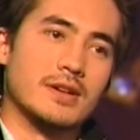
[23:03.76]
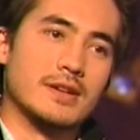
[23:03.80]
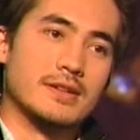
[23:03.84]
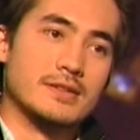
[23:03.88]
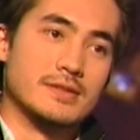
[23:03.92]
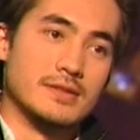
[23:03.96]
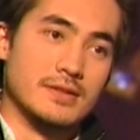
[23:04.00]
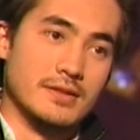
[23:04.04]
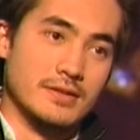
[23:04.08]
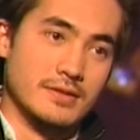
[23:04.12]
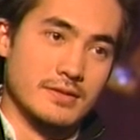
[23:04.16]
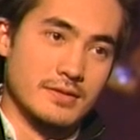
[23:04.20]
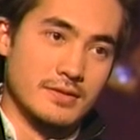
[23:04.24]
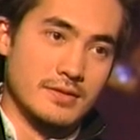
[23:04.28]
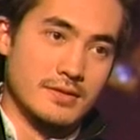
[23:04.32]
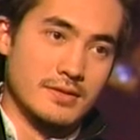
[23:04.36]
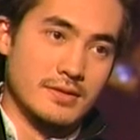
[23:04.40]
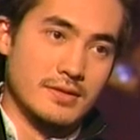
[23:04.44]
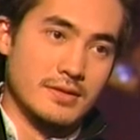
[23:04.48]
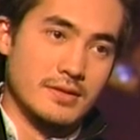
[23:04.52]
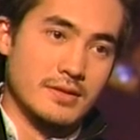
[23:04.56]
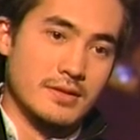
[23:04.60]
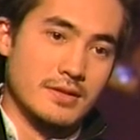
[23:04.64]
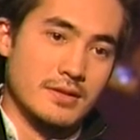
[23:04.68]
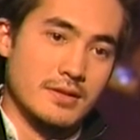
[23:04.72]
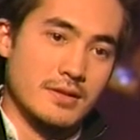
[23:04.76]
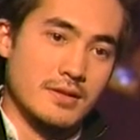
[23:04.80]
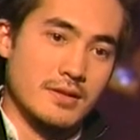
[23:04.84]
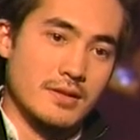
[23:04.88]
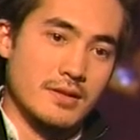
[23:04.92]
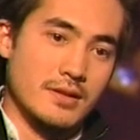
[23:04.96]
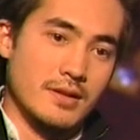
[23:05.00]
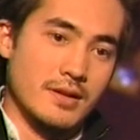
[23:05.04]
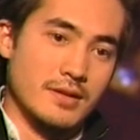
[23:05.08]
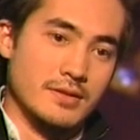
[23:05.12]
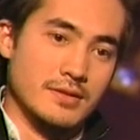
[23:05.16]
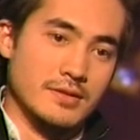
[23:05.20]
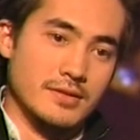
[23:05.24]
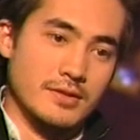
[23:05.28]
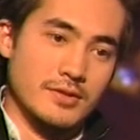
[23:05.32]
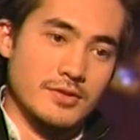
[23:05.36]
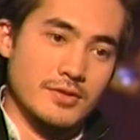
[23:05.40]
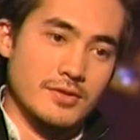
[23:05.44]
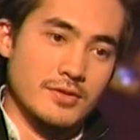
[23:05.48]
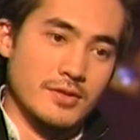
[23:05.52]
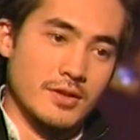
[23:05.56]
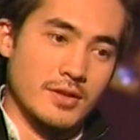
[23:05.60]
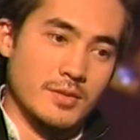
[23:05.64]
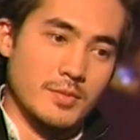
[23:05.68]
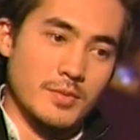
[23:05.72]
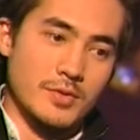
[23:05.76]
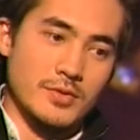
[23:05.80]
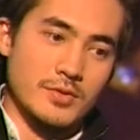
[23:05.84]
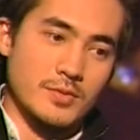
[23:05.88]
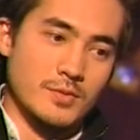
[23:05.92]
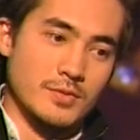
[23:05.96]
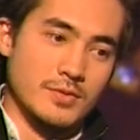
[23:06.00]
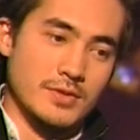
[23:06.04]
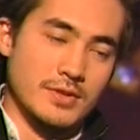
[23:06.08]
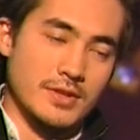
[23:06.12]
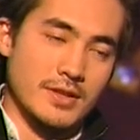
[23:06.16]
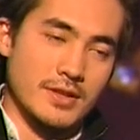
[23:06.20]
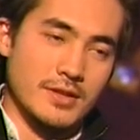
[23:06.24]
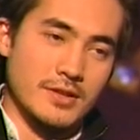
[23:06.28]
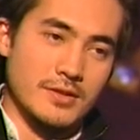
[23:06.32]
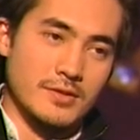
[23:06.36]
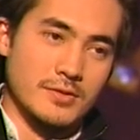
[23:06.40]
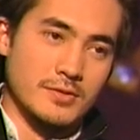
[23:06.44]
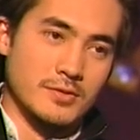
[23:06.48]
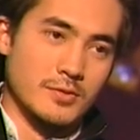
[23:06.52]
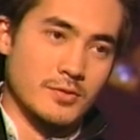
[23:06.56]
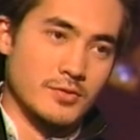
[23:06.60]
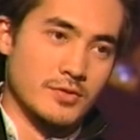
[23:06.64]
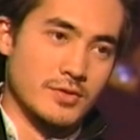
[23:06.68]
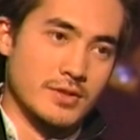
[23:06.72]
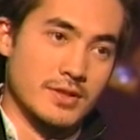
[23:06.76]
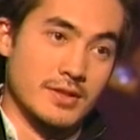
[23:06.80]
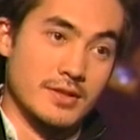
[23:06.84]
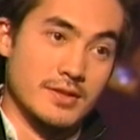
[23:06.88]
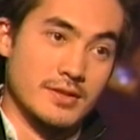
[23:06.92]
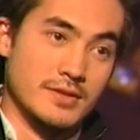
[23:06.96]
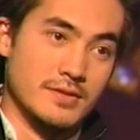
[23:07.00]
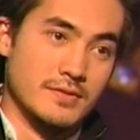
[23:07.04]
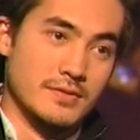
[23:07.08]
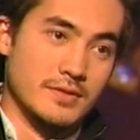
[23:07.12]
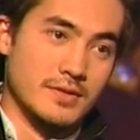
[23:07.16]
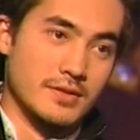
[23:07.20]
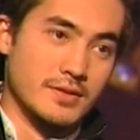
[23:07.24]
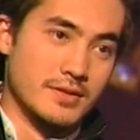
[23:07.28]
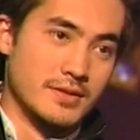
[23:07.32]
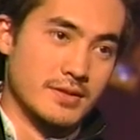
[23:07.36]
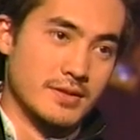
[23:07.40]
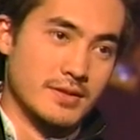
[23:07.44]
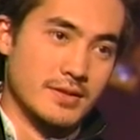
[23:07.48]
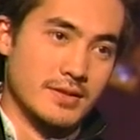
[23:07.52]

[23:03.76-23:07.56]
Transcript: акцент, они начинают почему-то реагировать очень агрессивно.